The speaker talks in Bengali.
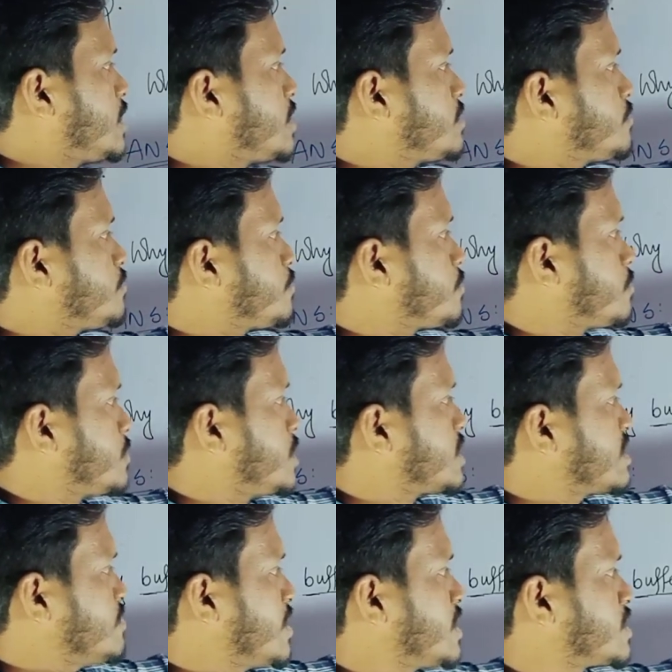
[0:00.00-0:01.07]
যে
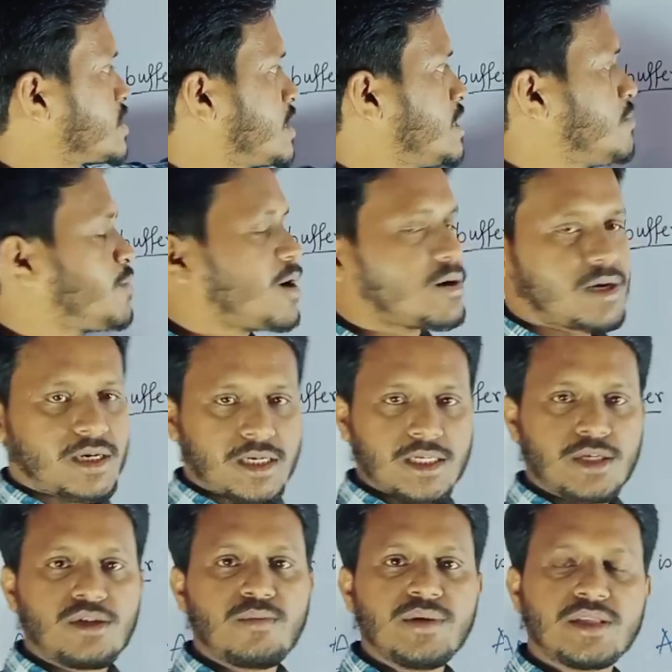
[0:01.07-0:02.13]
লিসম্যান স্টেঞ্জে পাউডারটা
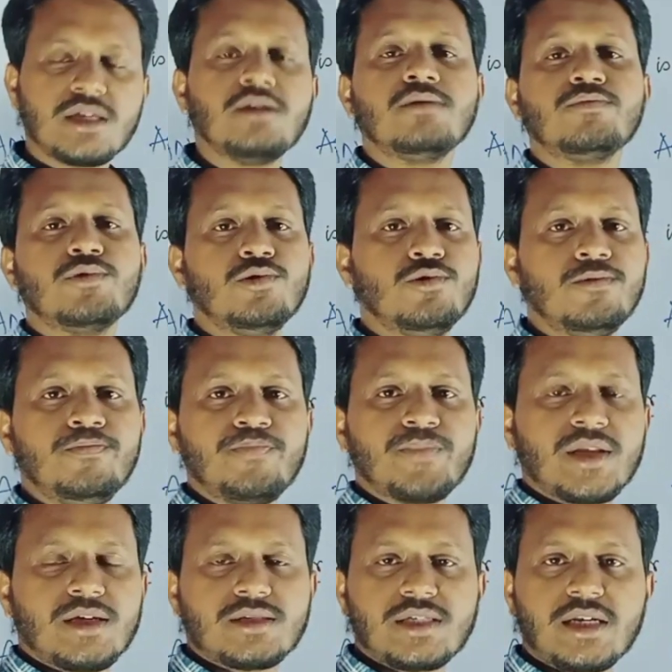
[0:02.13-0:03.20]
ছিল বেথিলিন ব্লু
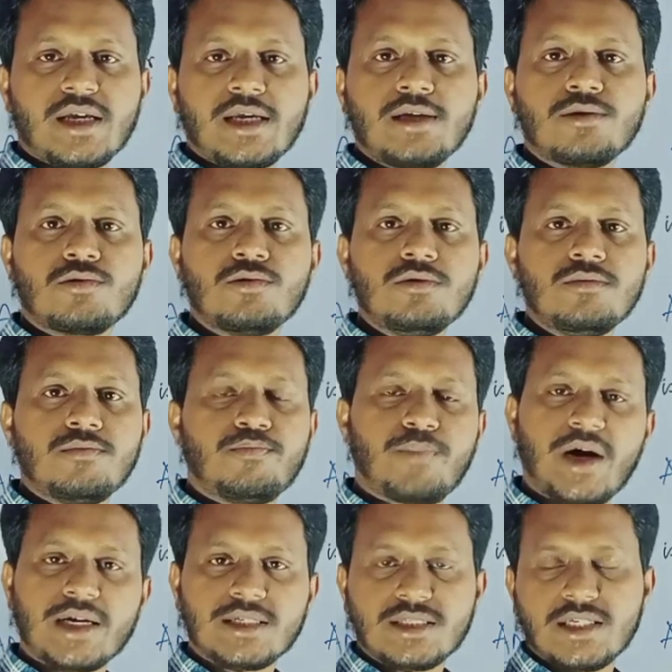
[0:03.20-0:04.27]
সেটা কিন্তু
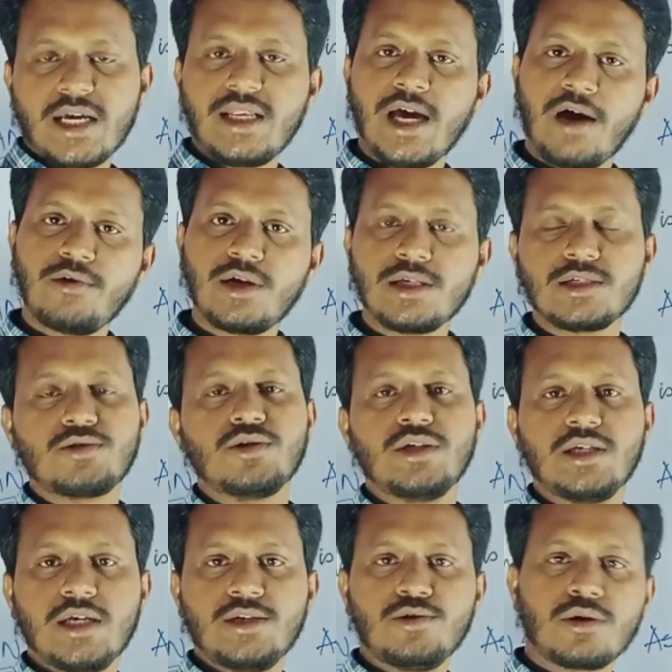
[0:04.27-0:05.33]
পার্সিয়ালি আয়োনাইজড
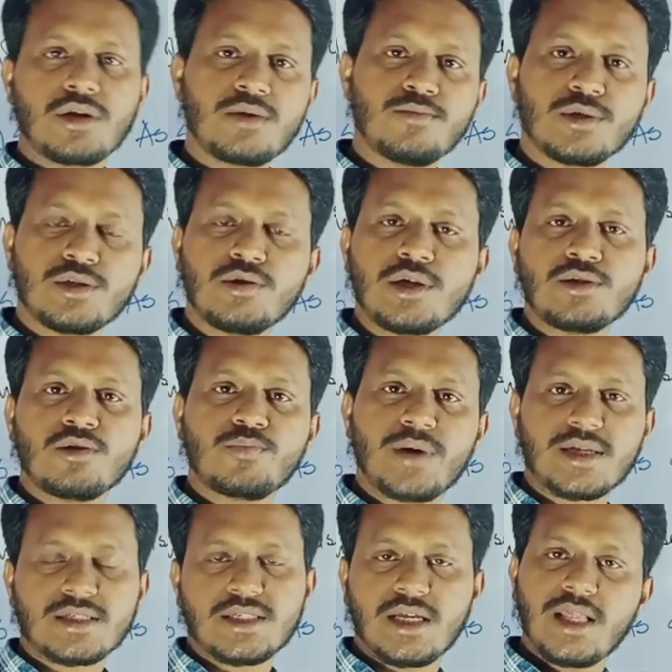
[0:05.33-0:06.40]
হয়ে যায় জলের মধ্যেও কিন্তু
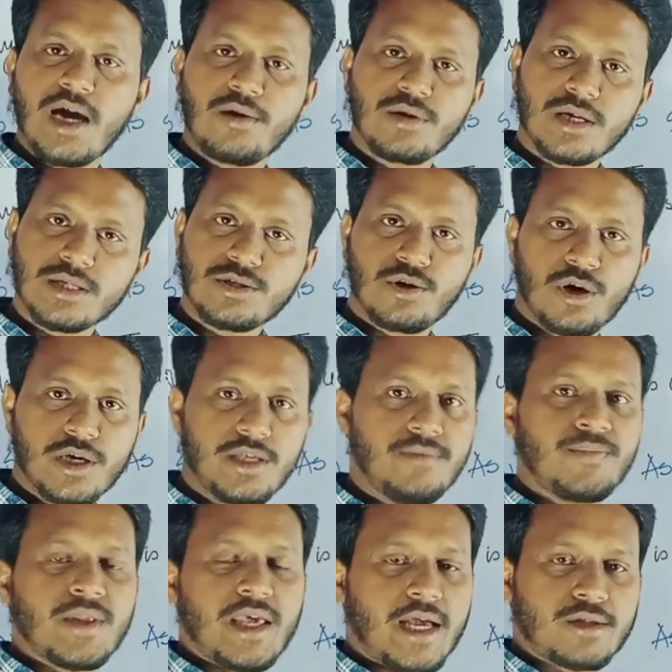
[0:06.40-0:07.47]
পার্সিয়ালি আয়োনাইজড হয়
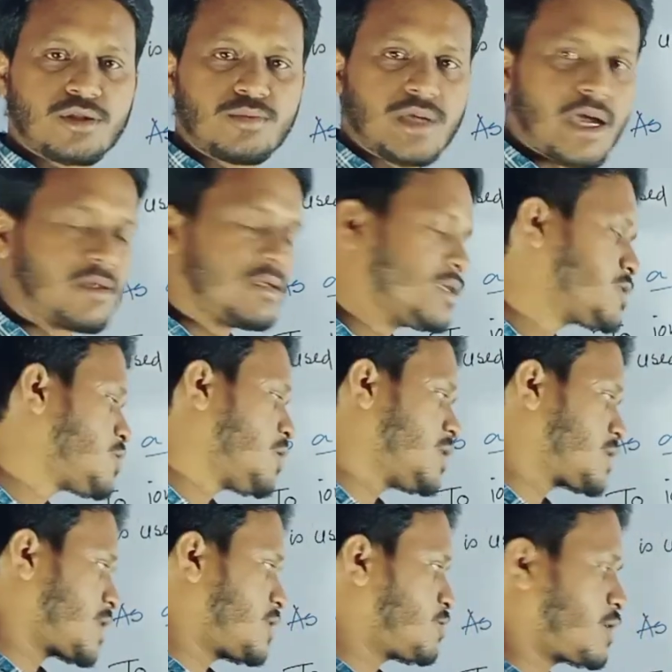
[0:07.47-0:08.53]
একদম যে আয়োনাইজড হয়
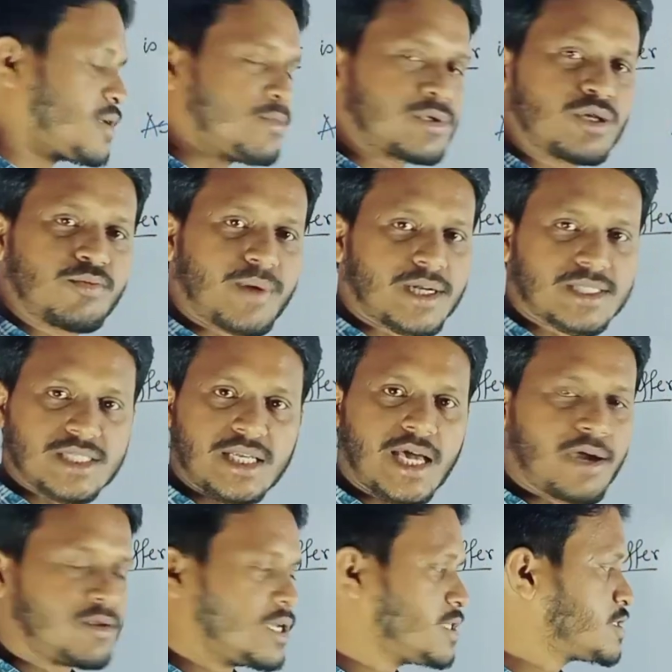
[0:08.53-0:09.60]
না তা না জলের মধ্যেও পার্সিয়ালি
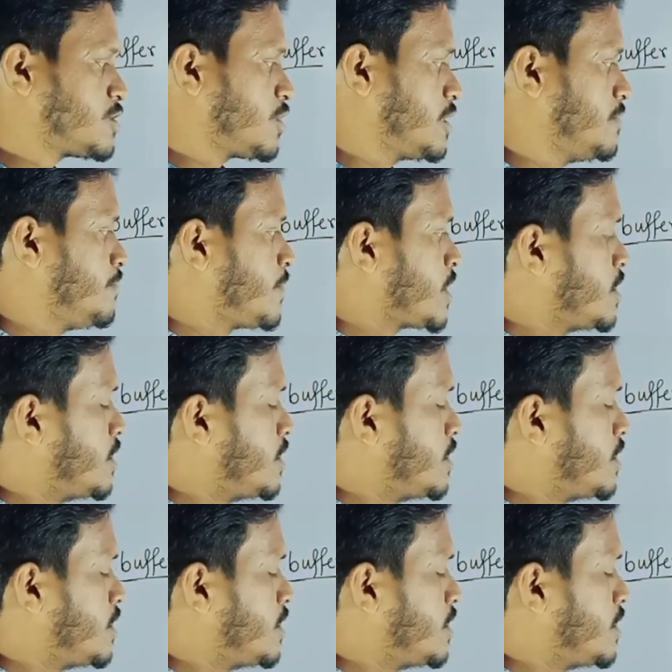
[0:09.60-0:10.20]
আয়োনাইজড হয়